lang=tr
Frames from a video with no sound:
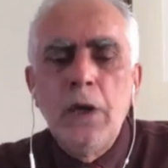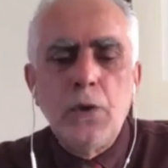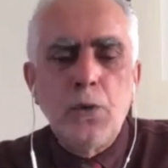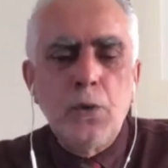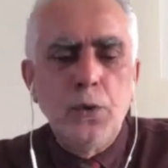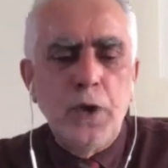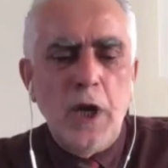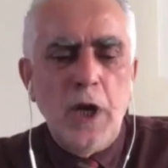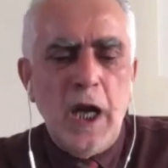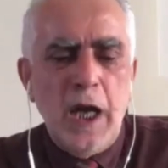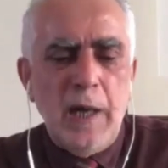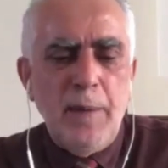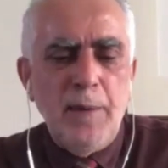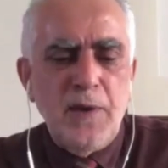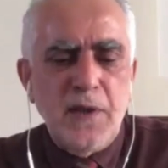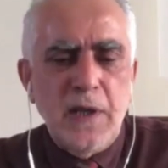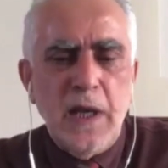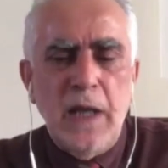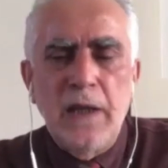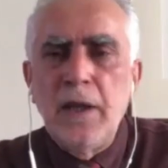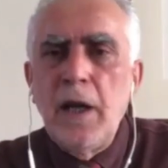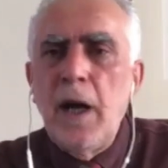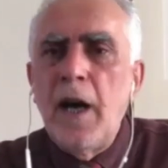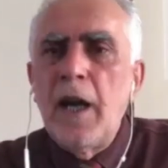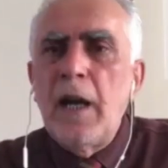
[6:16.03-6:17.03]
Suudi
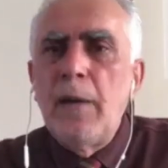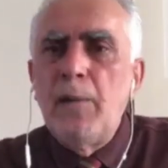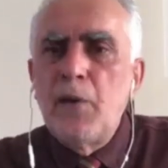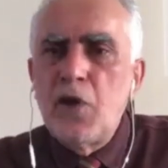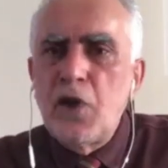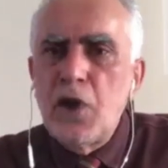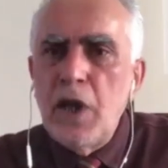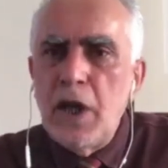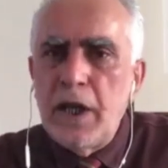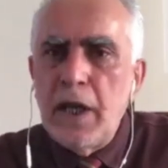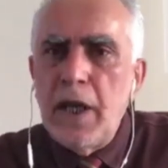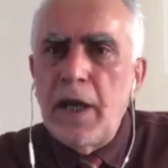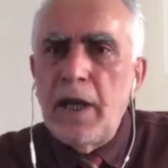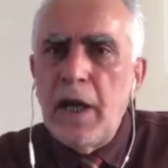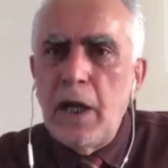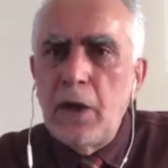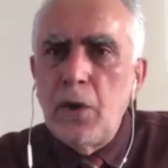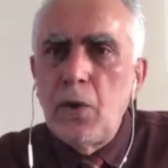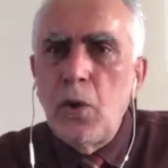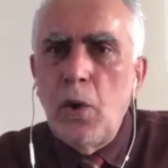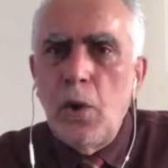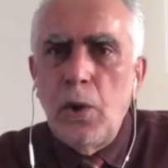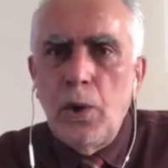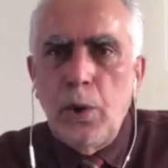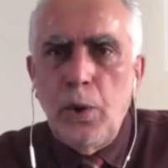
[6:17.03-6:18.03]
Arabistan'la aramız şeker
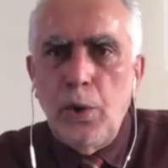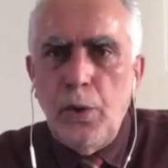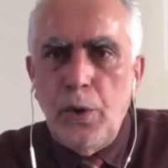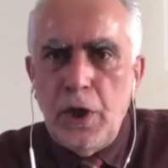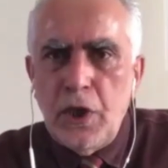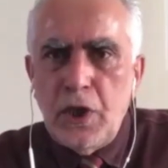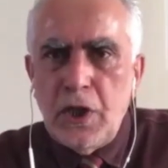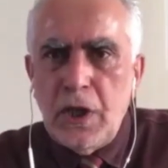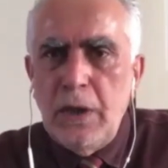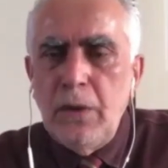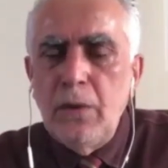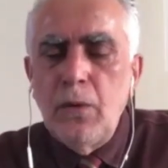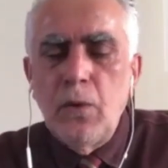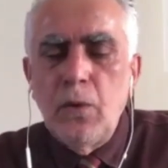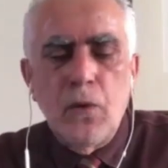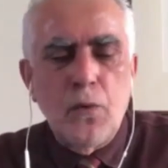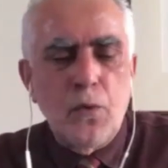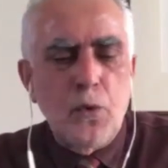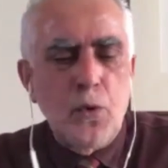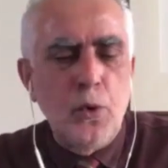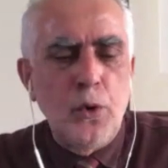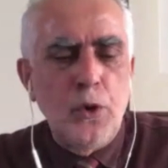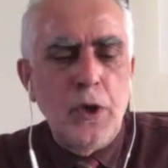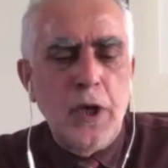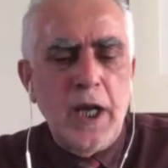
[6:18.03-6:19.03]
rengi olduğu için,
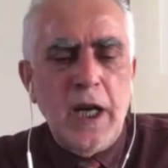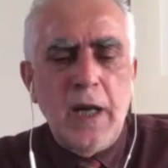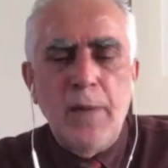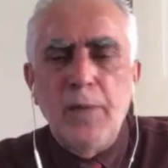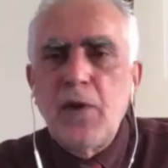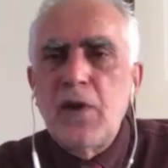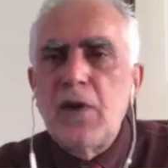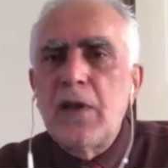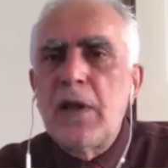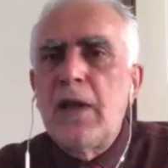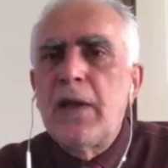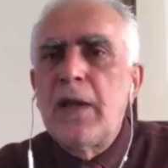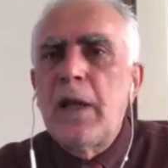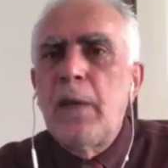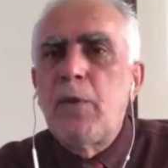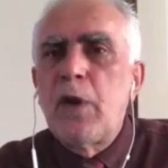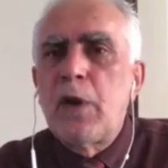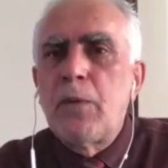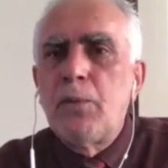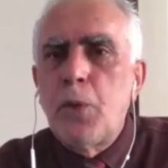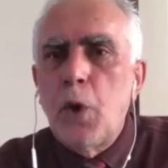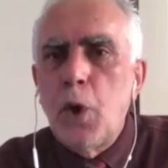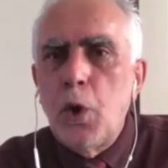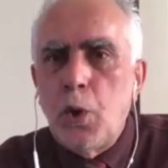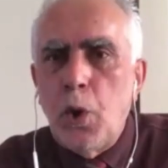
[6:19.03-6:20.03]
Suudi Arabistan'da
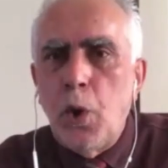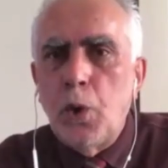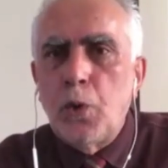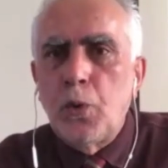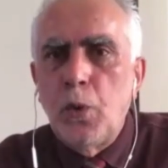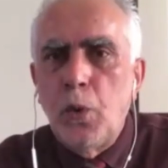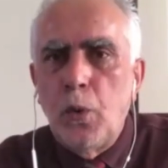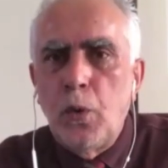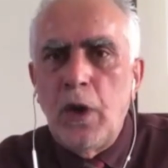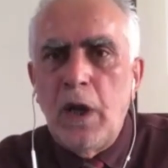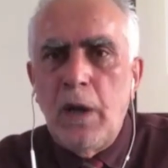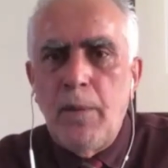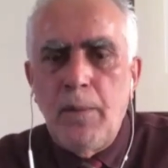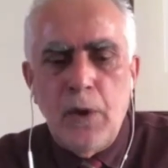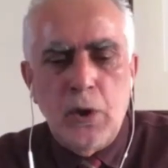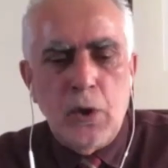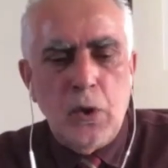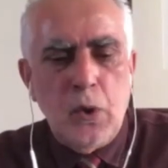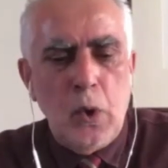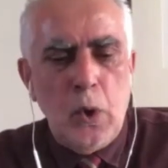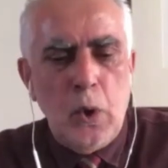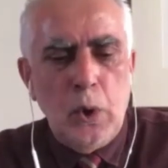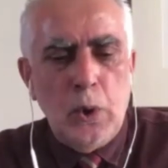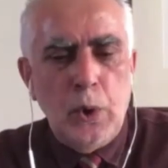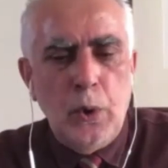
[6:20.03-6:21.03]
bir boykot
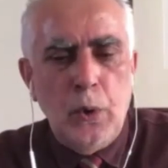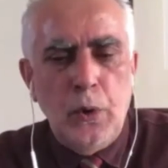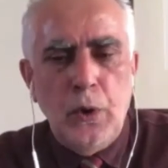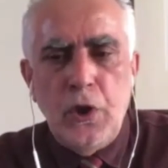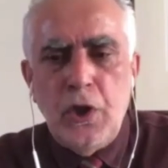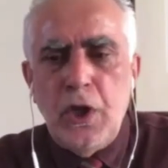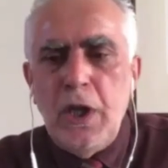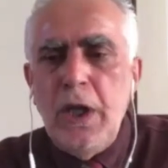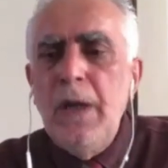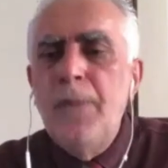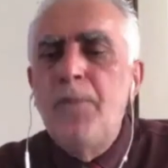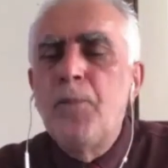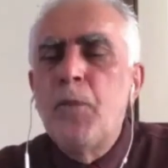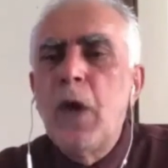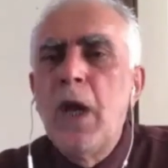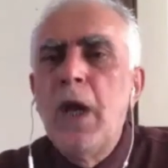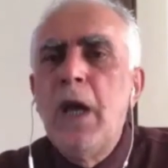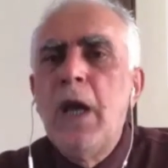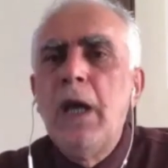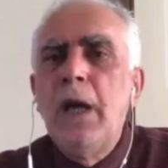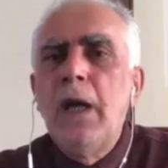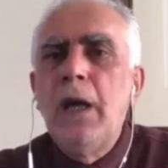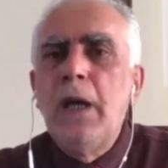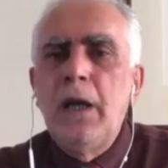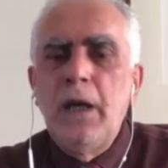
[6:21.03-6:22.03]
uygulaması olduğu için
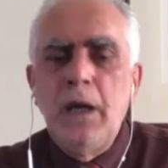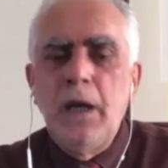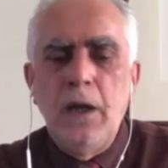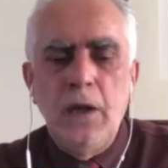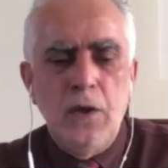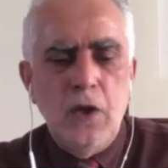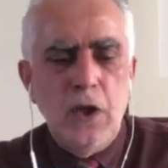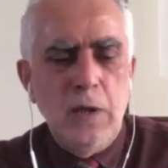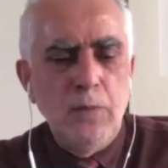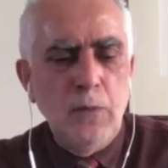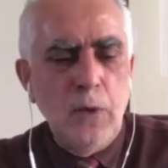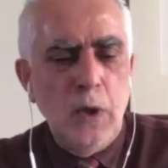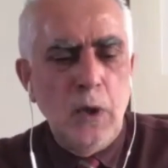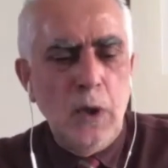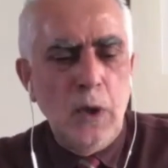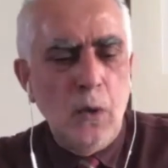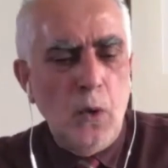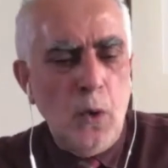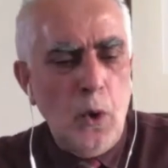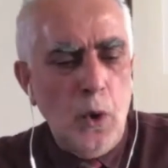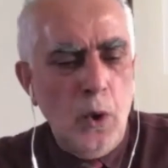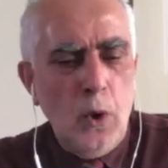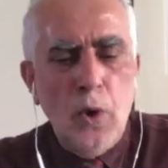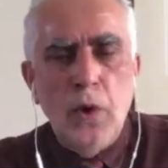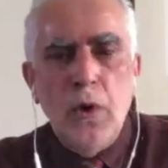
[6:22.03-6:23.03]
e, şimdi
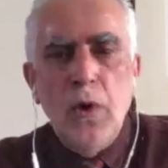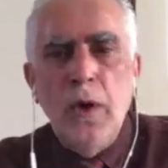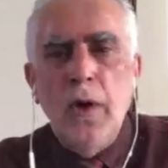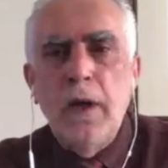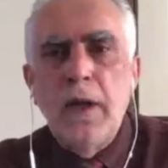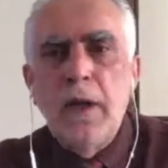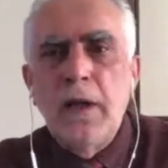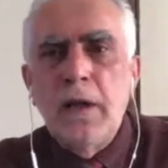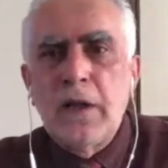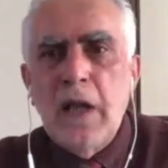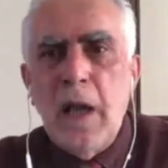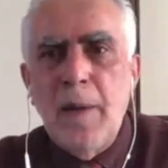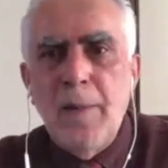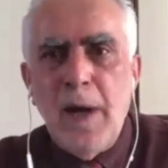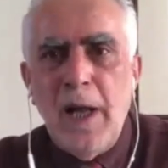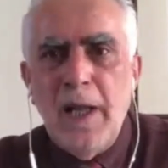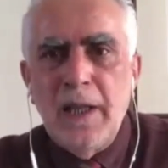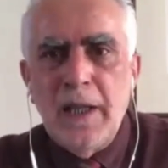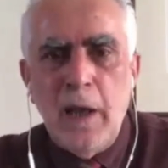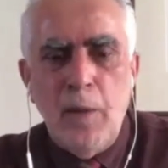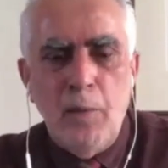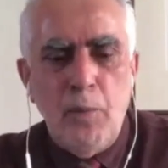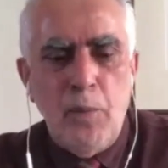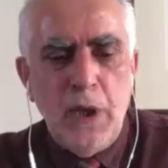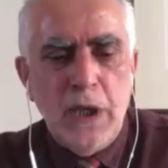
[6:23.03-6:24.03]
o e,
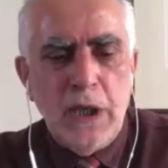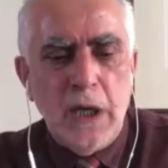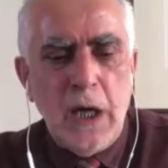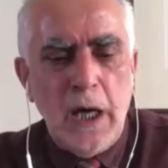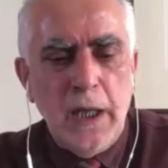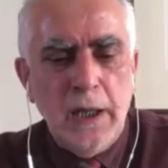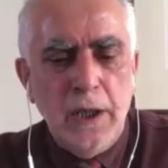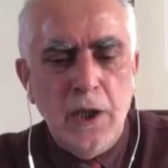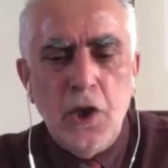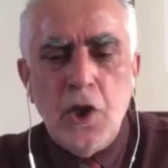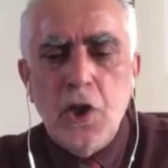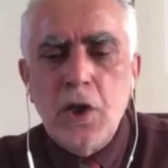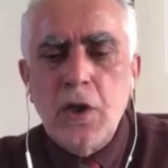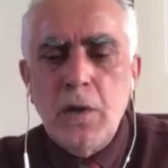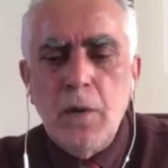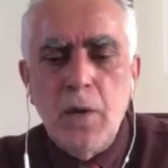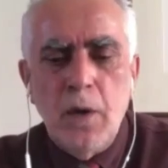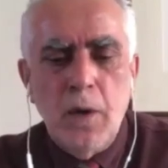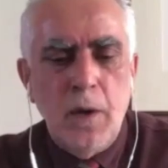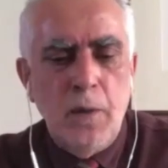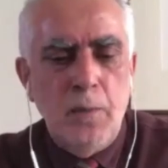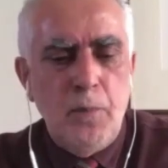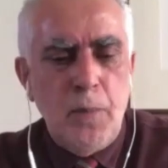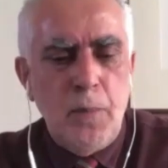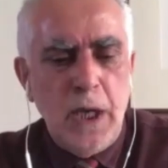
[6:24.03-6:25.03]
temelden bir alış
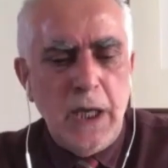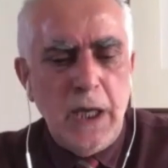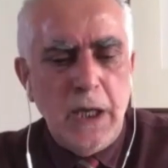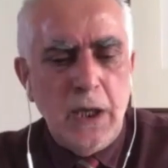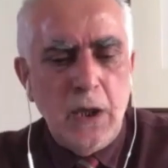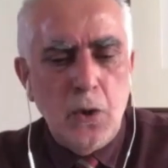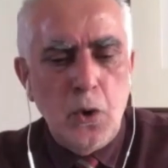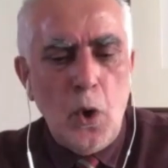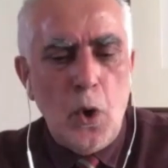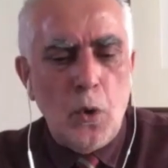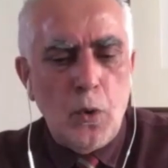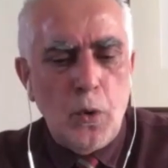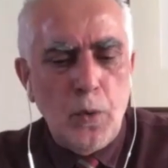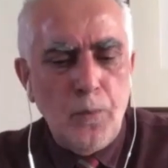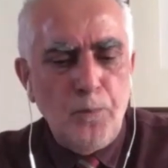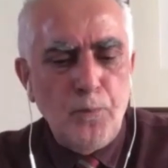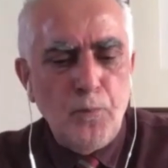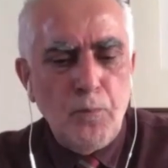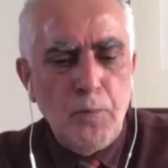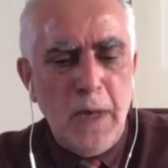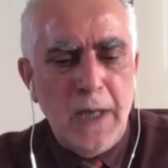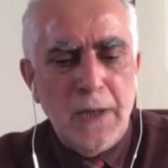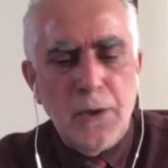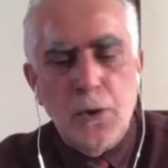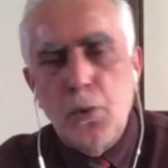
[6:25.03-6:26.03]
e, pek yok.
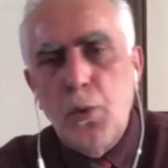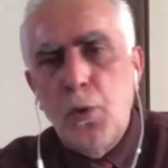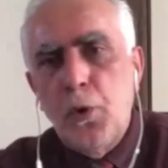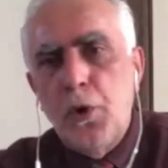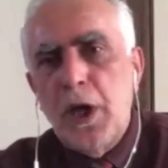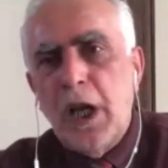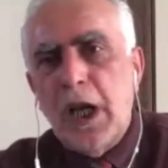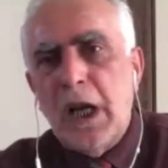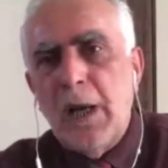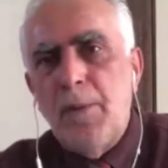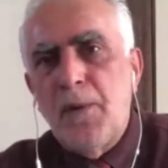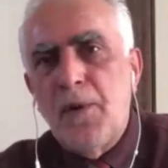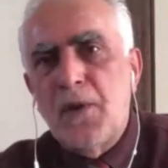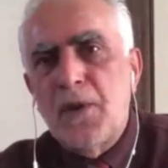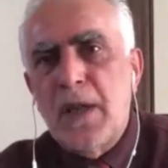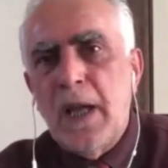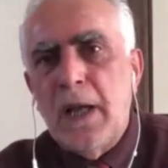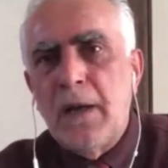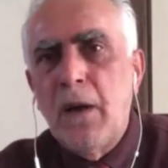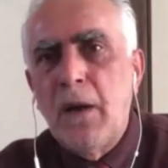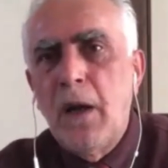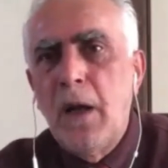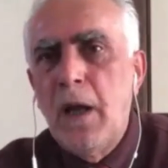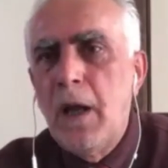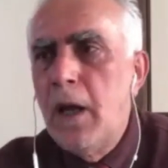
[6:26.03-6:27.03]
Ben Suudi
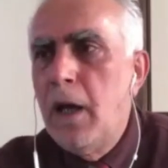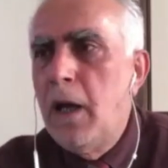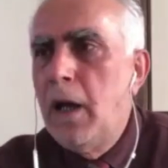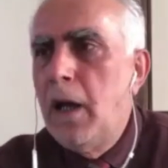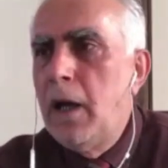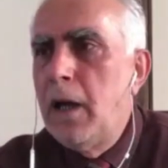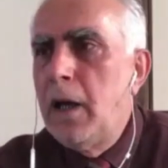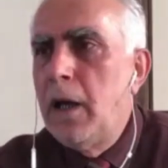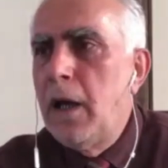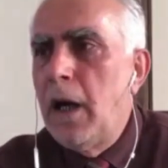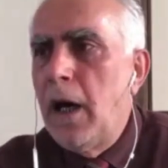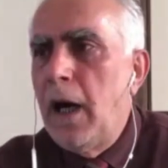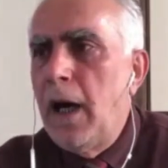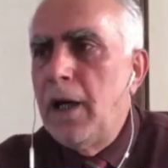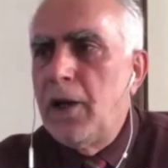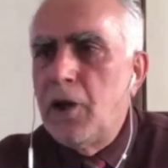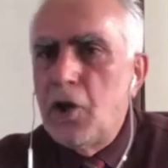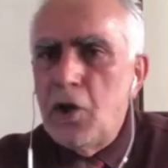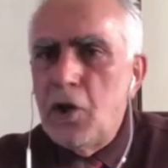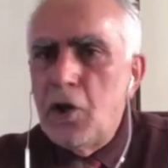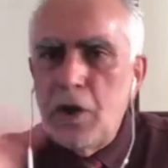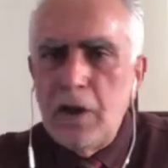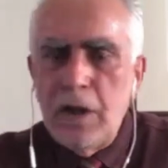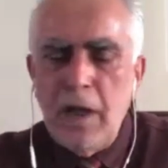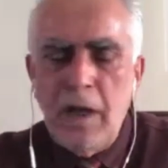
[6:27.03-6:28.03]
Arabistan e,
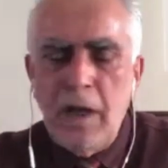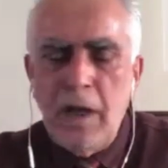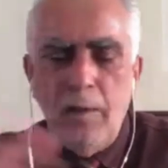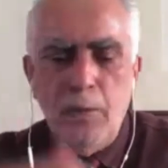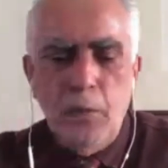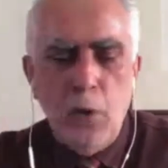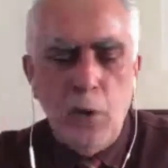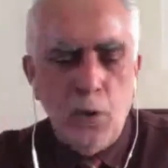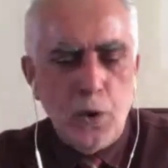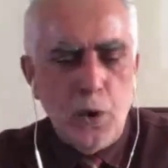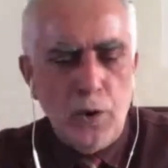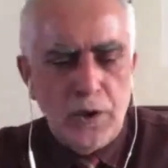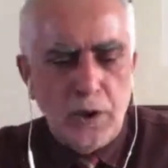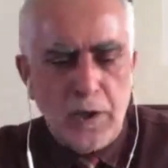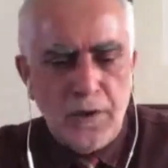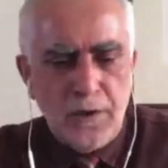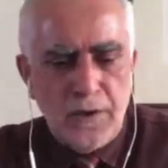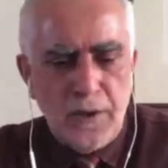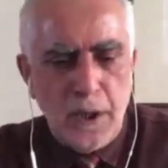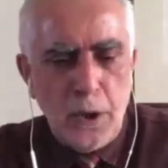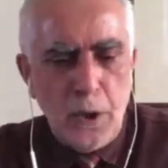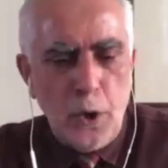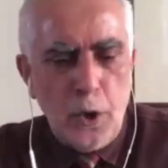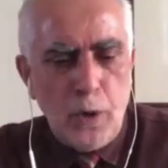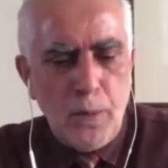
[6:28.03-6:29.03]
alışına bu son
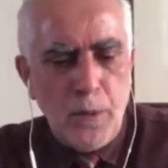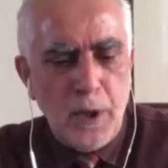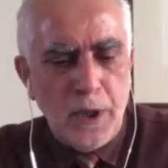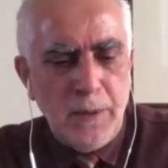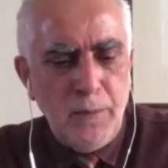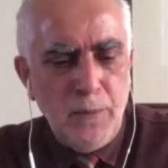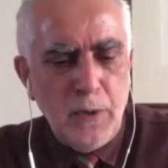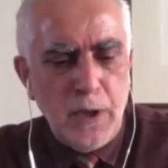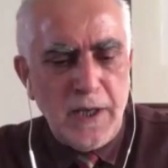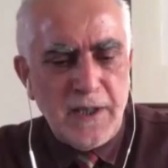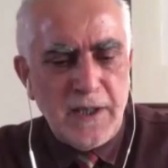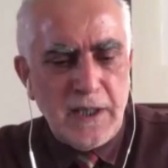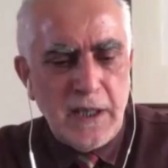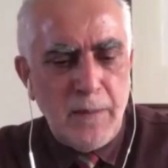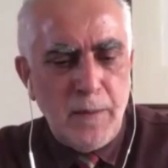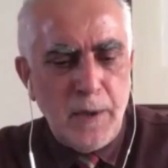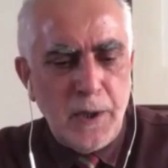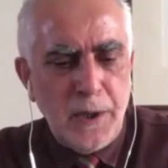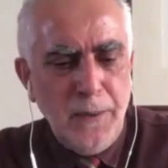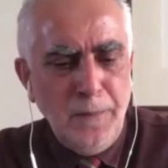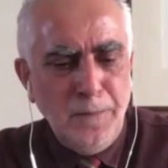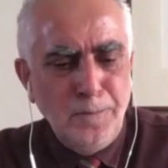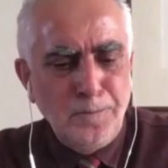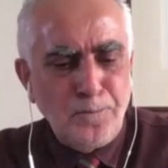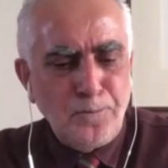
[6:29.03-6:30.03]
istatistikte görmedim,
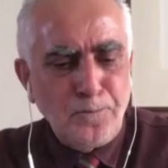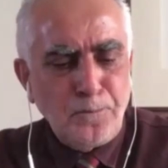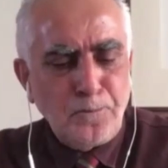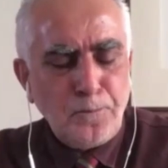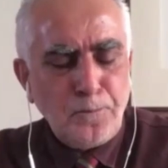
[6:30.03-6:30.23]
rastlamadım.